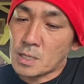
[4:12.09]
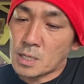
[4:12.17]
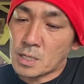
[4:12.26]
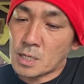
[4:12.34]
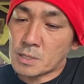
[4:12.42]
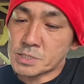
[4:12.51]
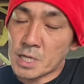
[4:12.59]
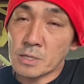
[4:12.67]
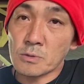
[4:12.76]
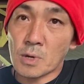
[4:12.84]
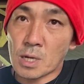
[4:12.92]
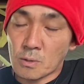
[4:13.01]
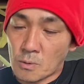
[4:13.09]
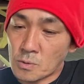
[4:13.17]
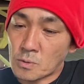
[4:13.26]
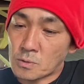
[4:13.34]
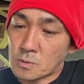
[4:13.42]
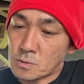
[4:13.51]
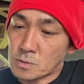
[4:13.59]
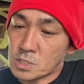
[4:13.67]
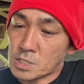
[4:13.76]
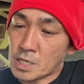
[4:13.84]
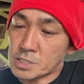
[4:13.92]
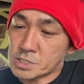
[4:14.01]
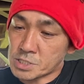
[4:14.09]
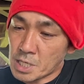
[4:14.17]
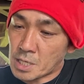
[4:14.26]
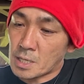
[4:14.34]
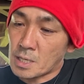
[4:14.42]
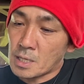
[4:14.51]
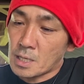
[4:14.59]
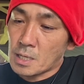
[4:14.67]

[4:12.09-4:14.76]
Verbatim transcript: えー、約3度から5度に対して、